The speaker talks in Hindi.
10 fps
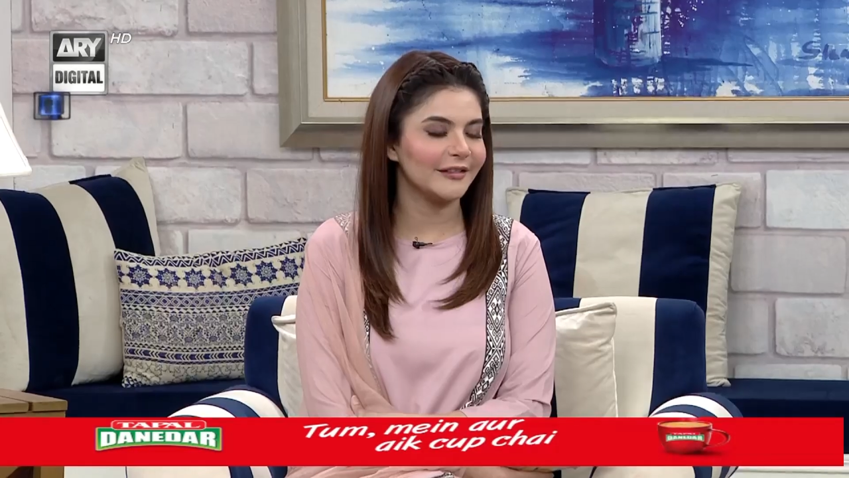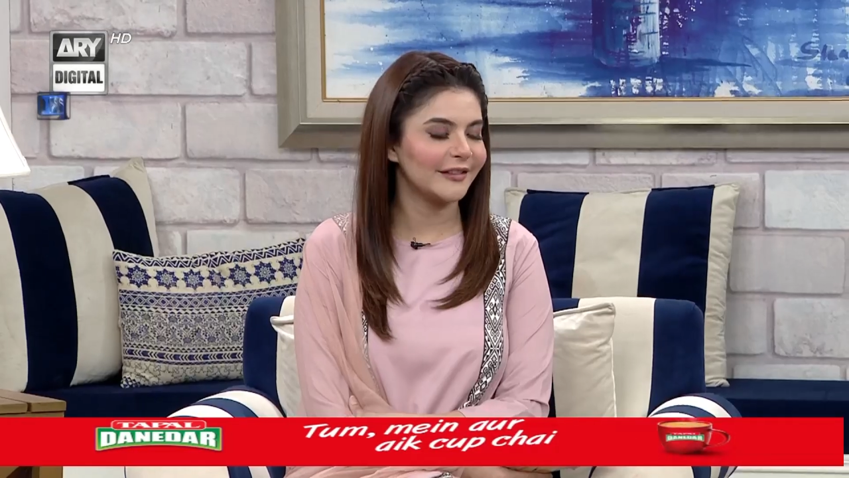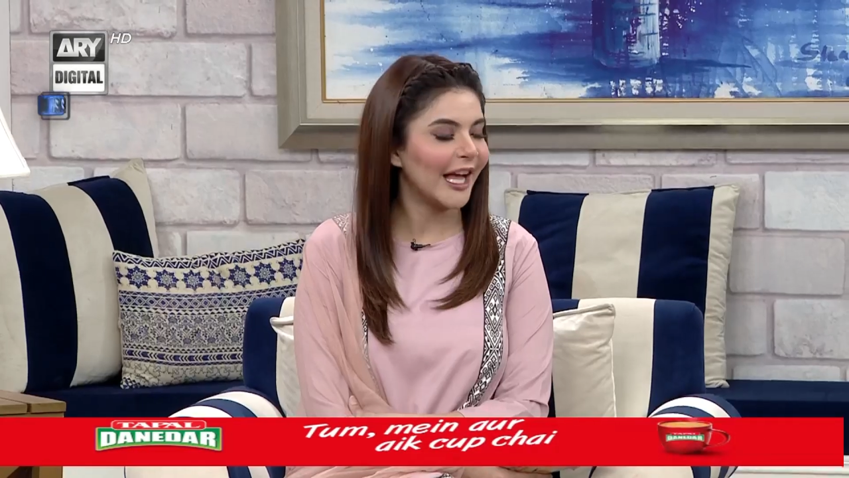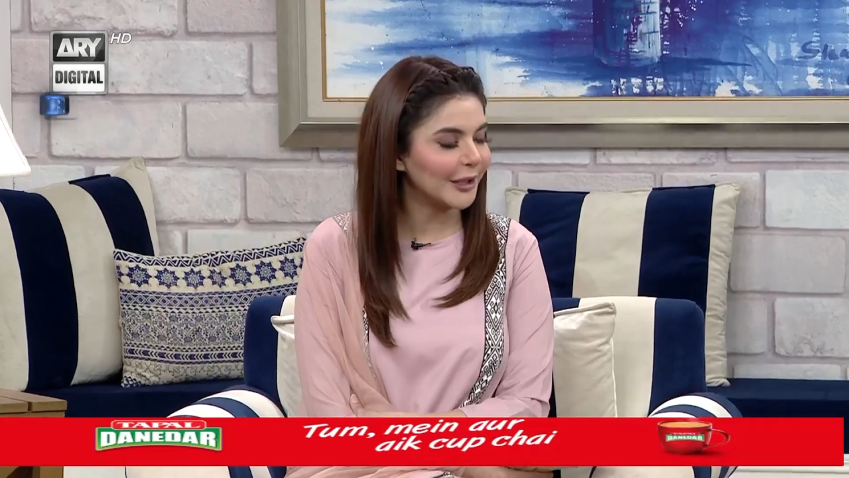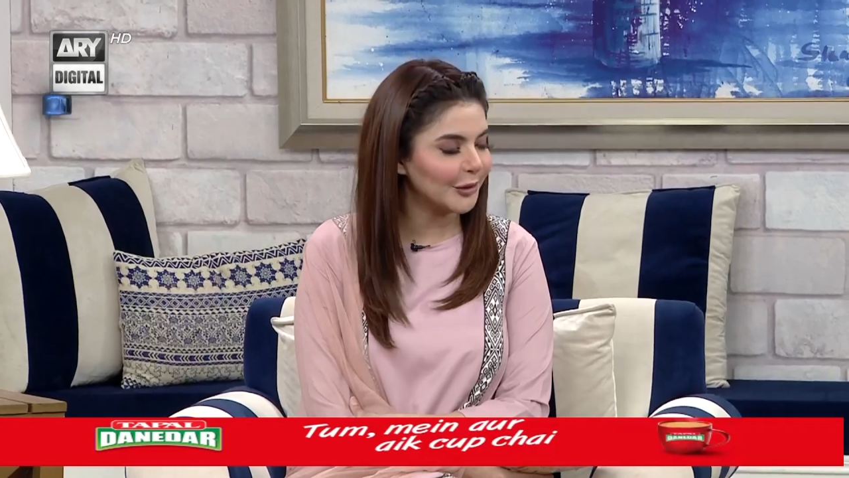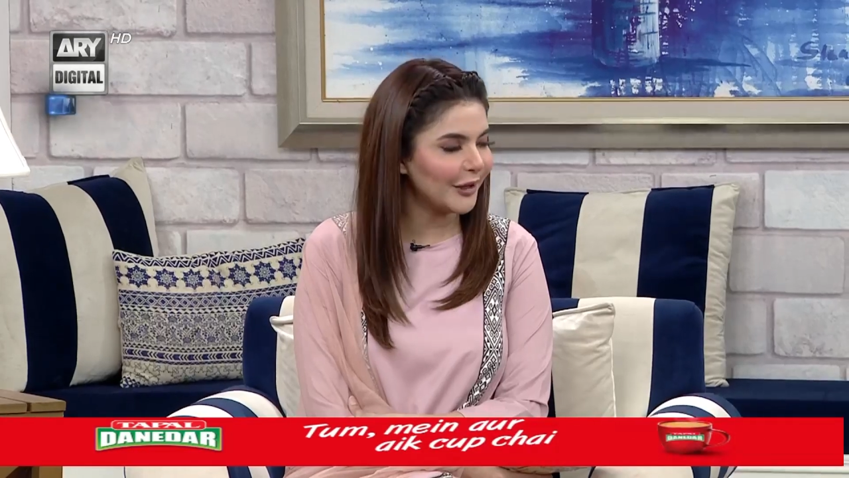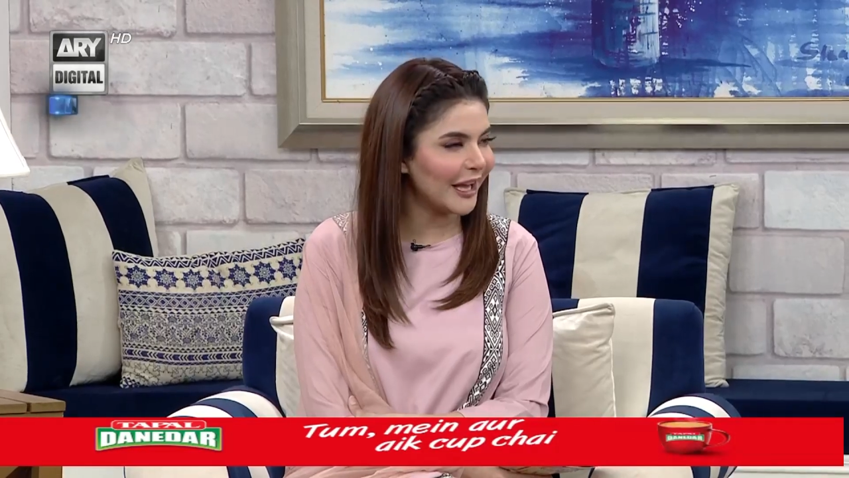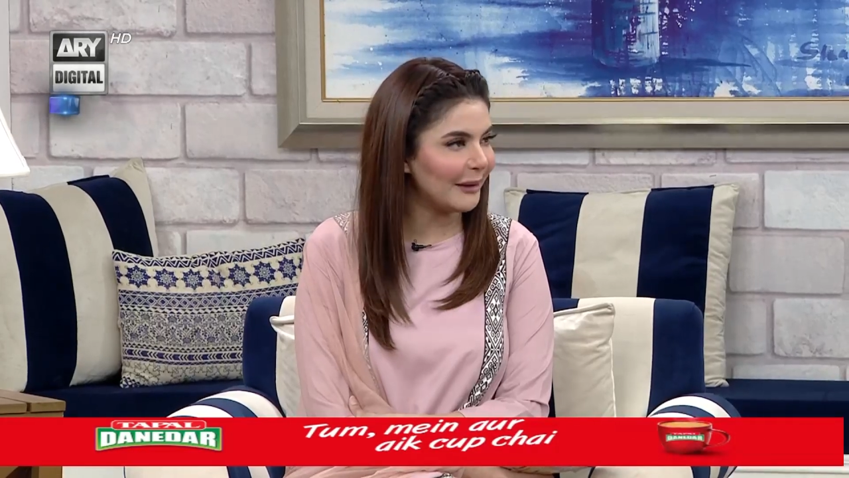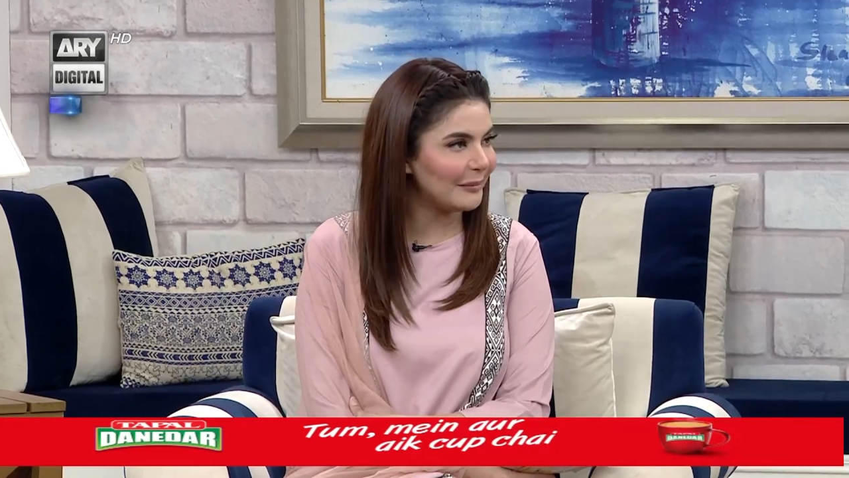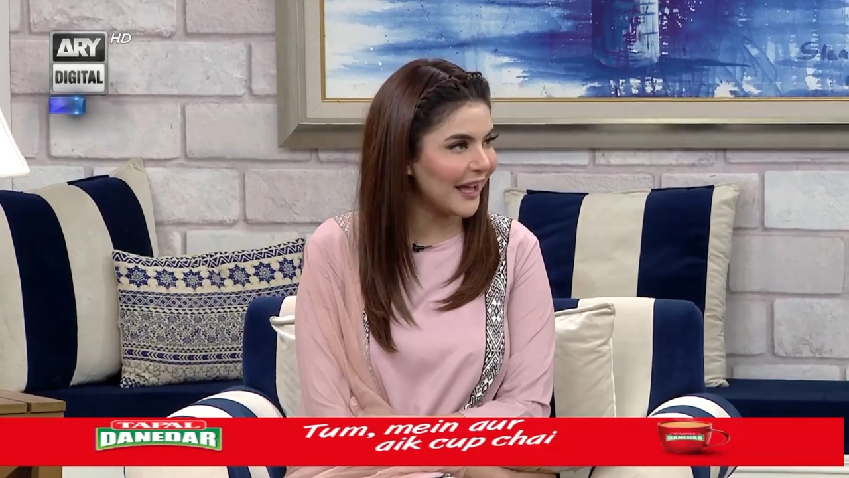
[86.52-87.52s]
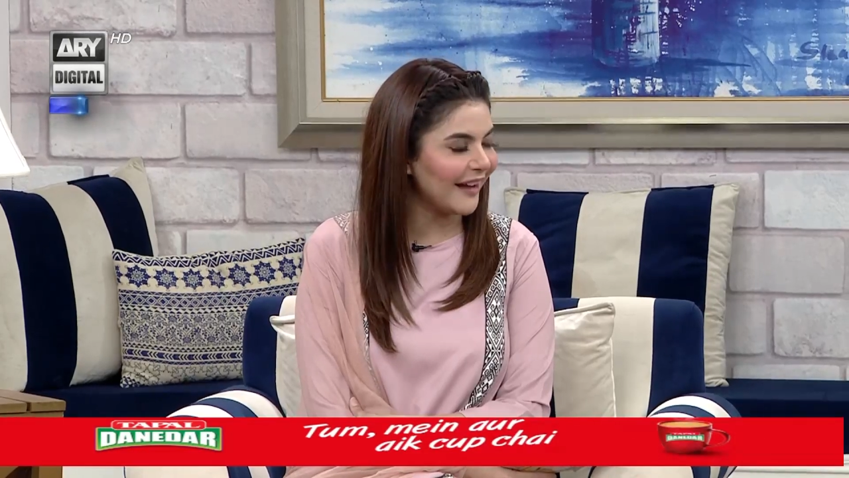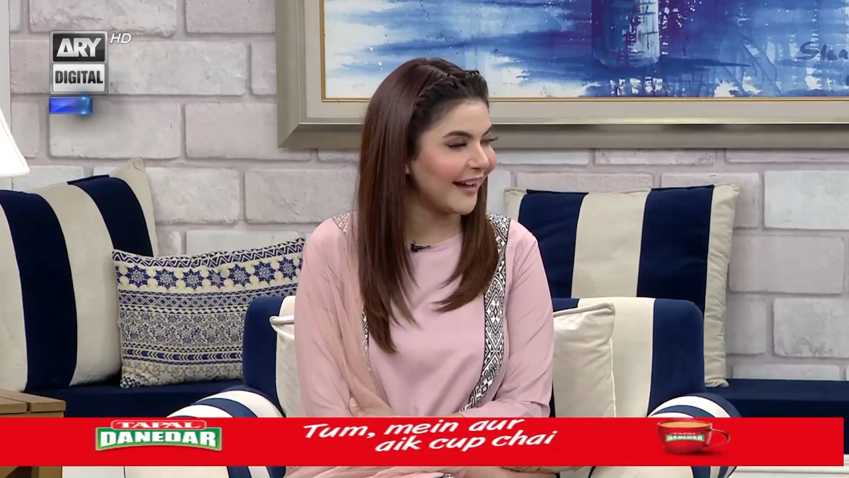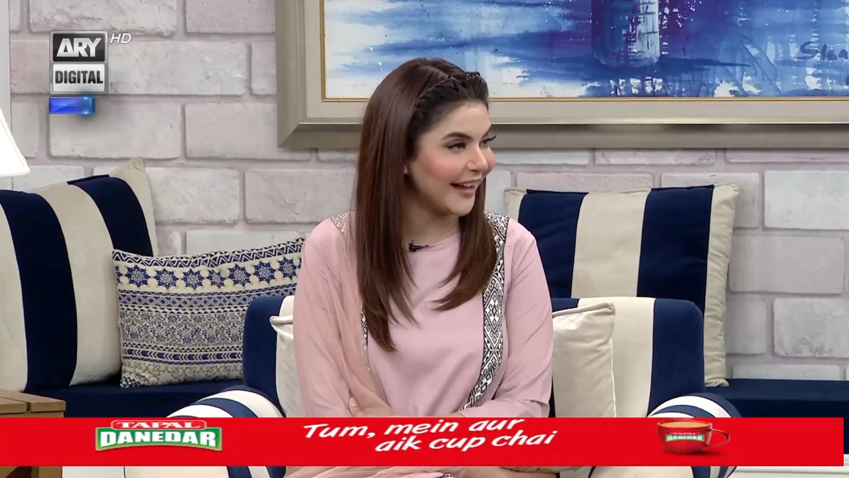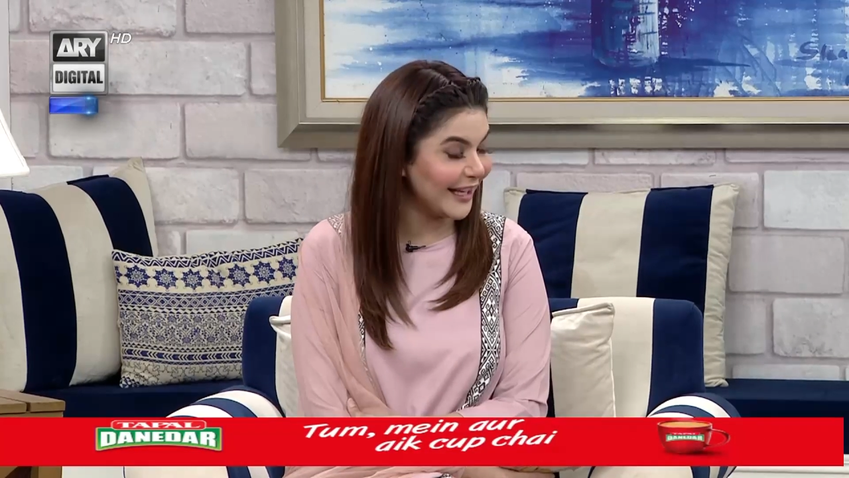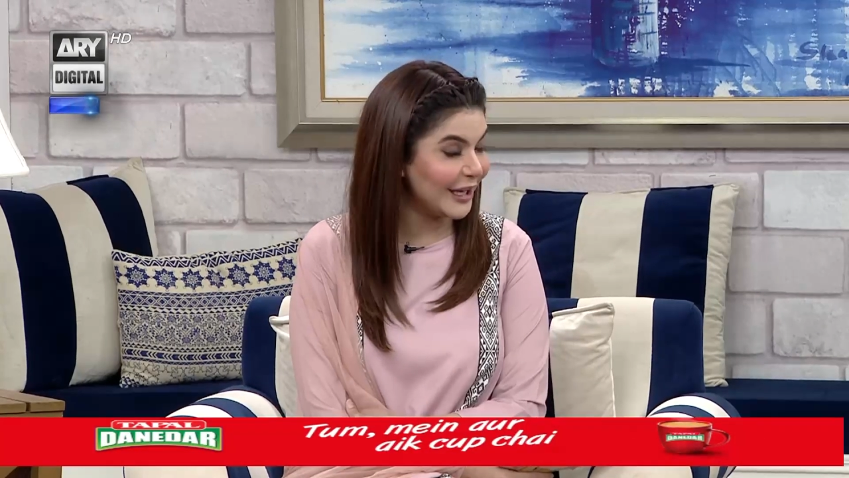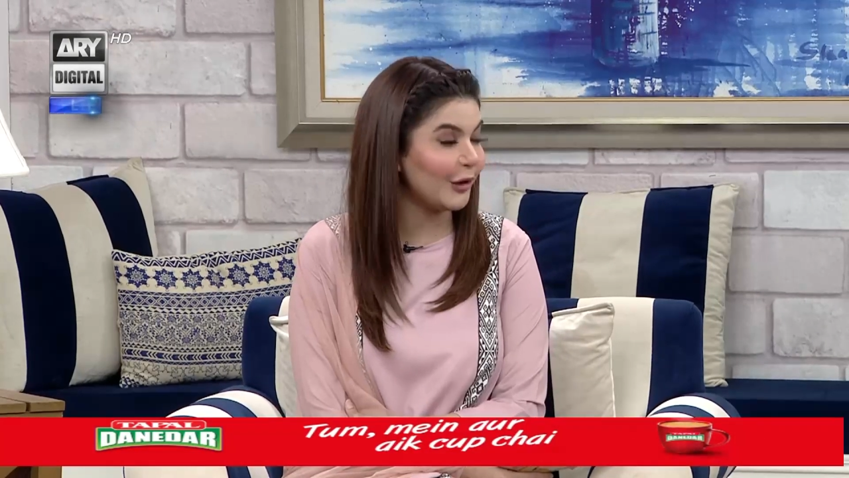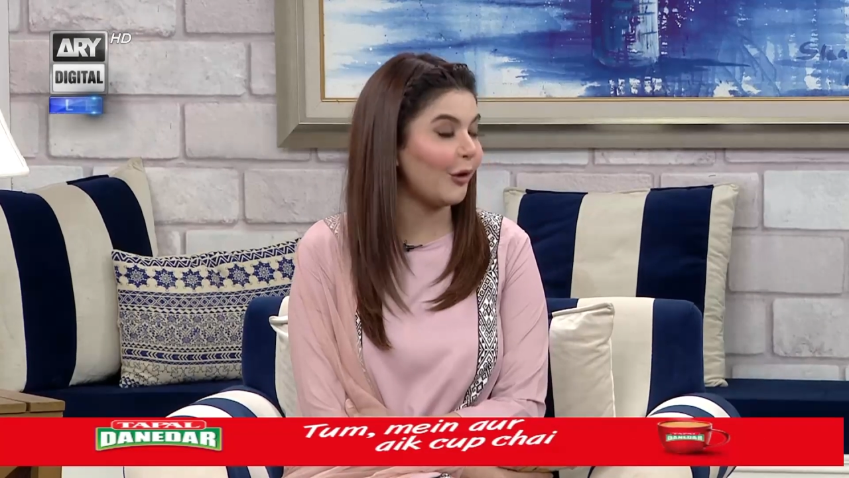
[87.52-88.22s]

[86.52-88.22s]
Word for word: थैंक यू कि आप यहाँ आई